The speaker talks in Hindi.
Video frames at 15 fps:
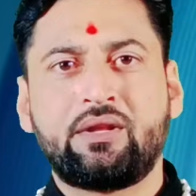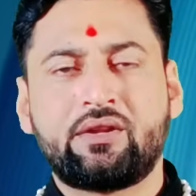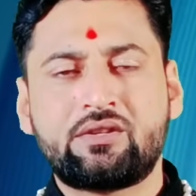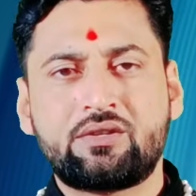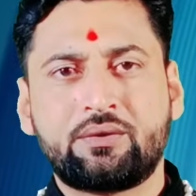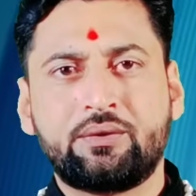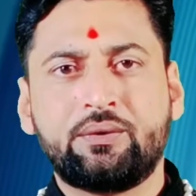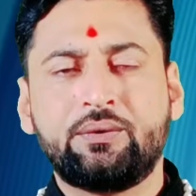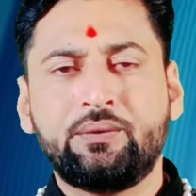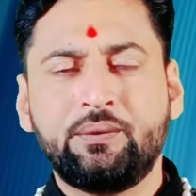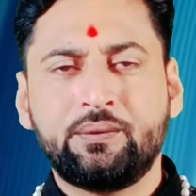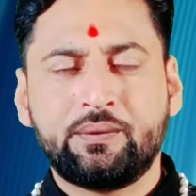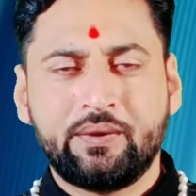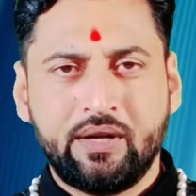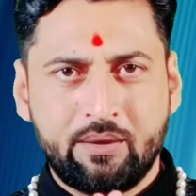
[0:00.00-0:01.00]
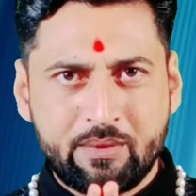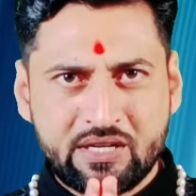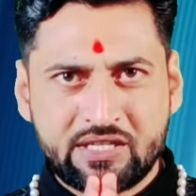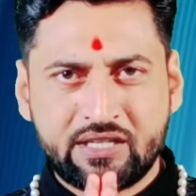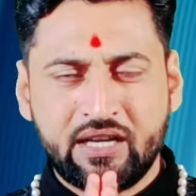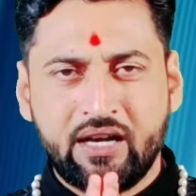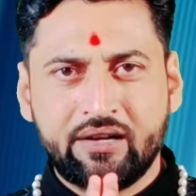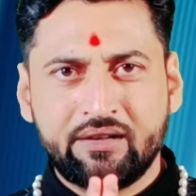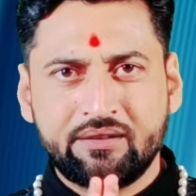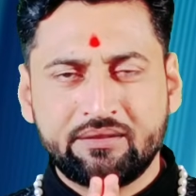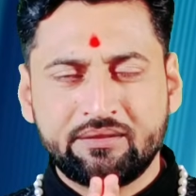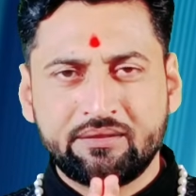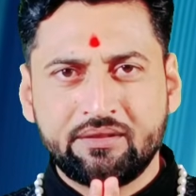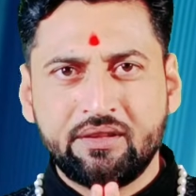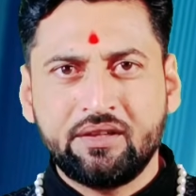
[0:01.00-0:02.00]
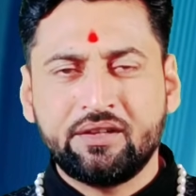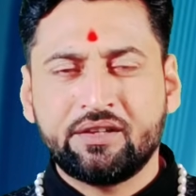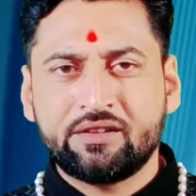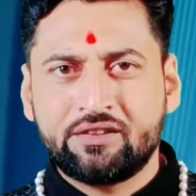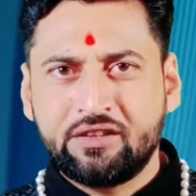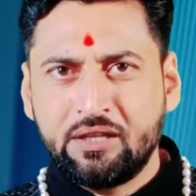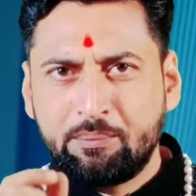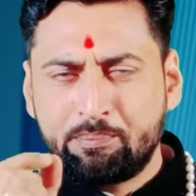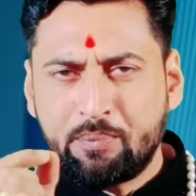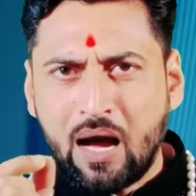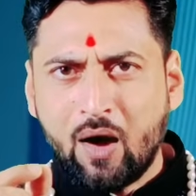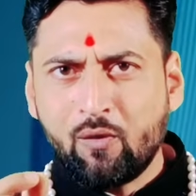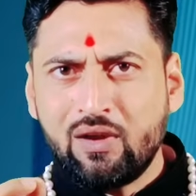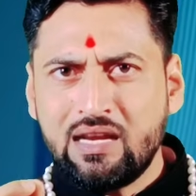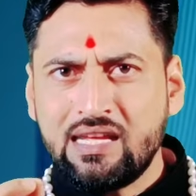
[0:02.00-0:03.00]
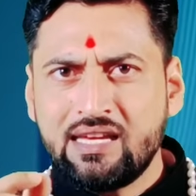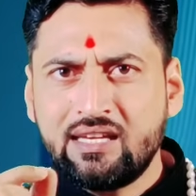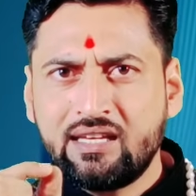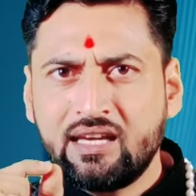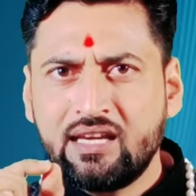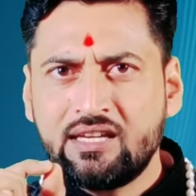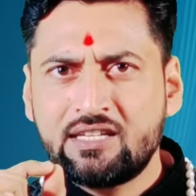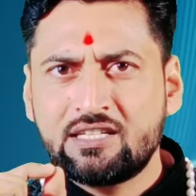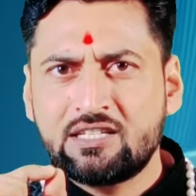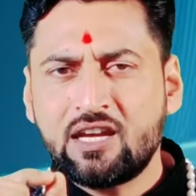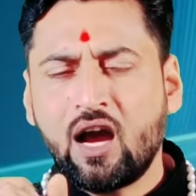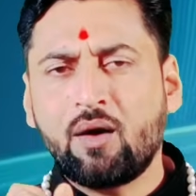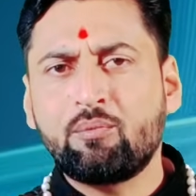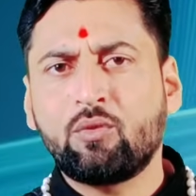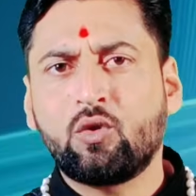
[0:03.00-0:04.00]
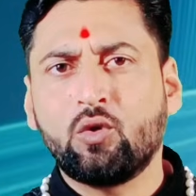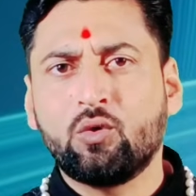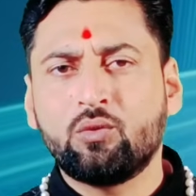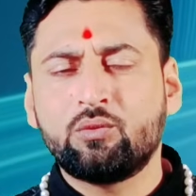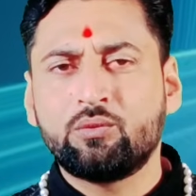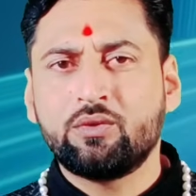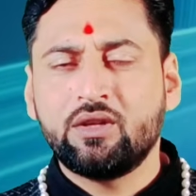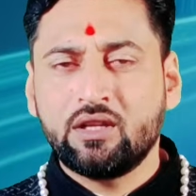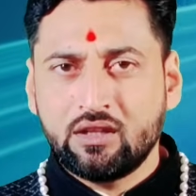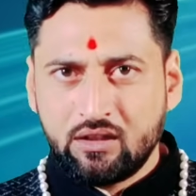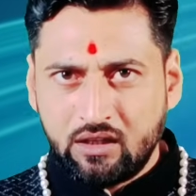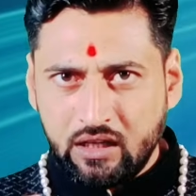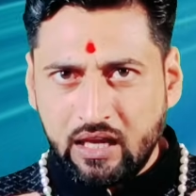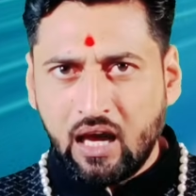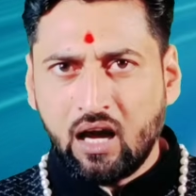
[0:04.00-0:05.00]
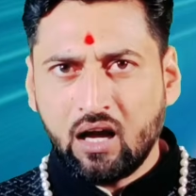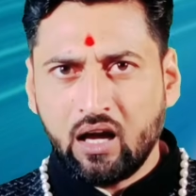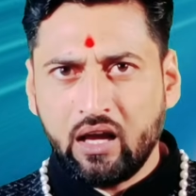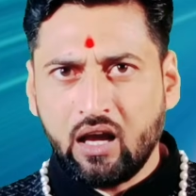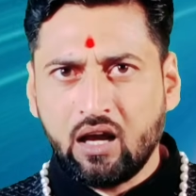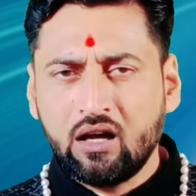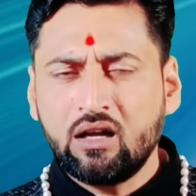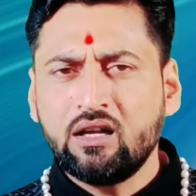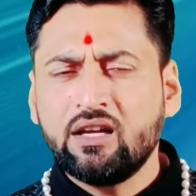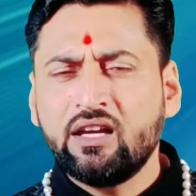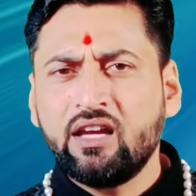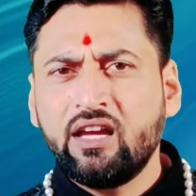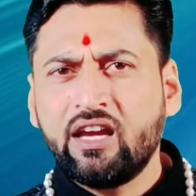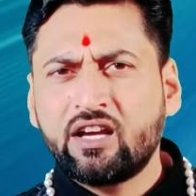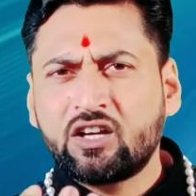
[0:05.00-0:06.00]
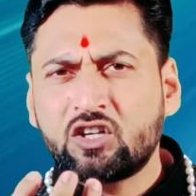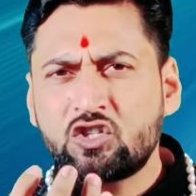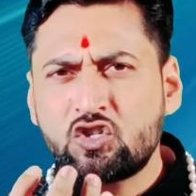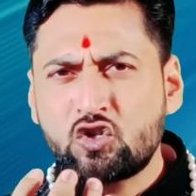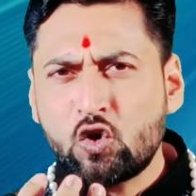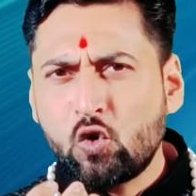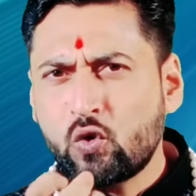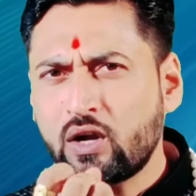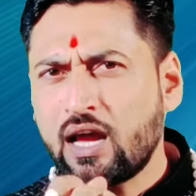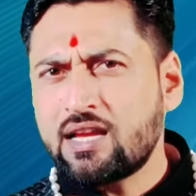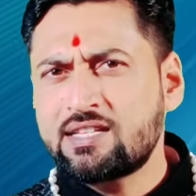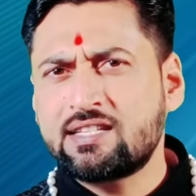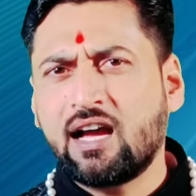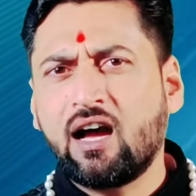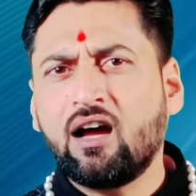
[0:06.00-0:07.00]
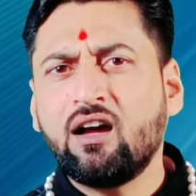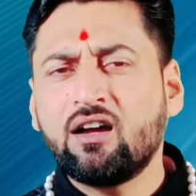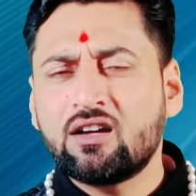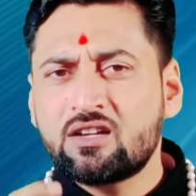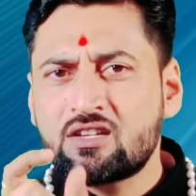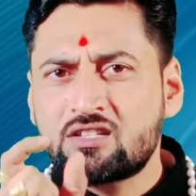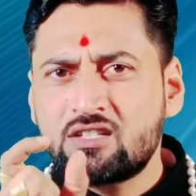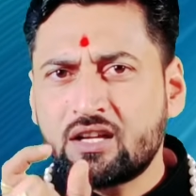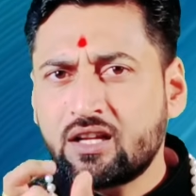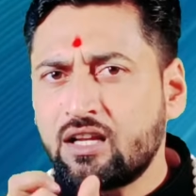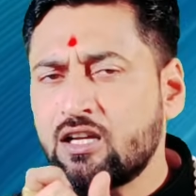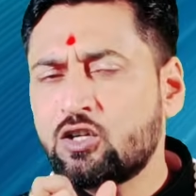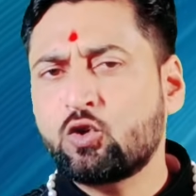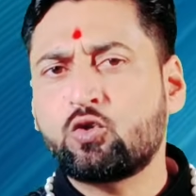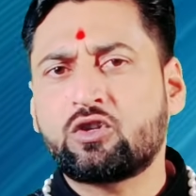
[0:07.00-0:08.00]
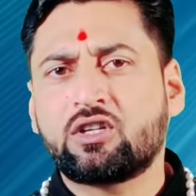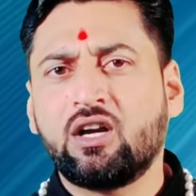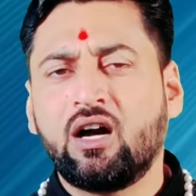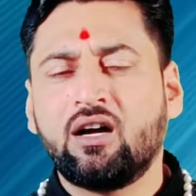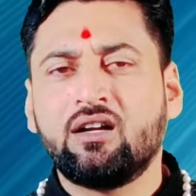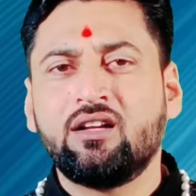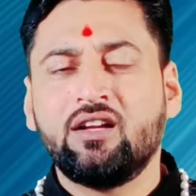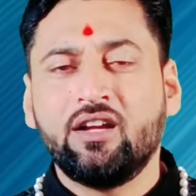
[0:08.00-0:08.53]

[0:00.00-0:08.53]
प्रिय दर्शकों नमस्कार दीपावली की शाम को किया गया एक छोटा सा सरल टोटका